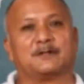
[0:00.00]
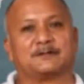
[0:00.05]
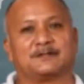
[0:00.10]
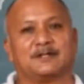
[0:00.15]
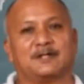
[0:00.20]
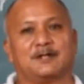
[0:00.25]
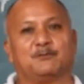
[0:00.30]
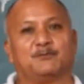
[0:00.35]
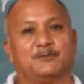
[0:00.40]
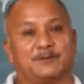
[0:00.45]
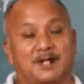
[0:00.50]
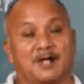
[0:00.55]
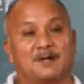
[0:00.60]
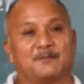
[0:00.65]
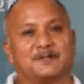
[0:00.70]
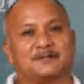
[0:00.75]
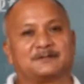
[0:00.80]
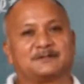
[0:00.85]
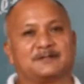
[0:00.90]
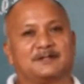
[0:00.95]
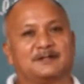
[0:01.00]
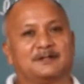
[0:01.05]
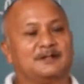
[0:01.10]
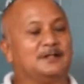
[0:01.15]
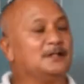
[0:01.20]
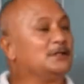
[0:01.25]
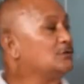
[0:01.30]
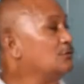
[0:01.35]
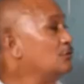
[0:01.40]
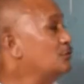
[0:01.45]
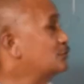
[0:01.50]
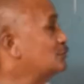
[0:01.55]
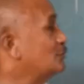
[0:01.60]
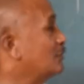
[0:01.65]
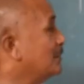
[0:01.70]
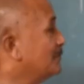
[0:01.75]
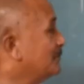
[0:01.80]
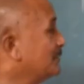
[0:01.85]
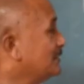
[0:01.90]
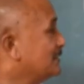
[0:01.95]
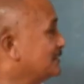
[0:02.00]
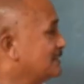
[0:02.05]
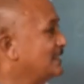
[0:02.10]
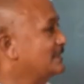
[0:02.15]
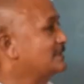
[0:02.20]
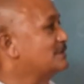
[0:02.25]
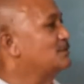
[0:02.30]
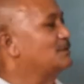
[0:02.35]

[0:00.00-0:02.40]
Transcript: आता है विराम आता है तो उसको हम रेस्ट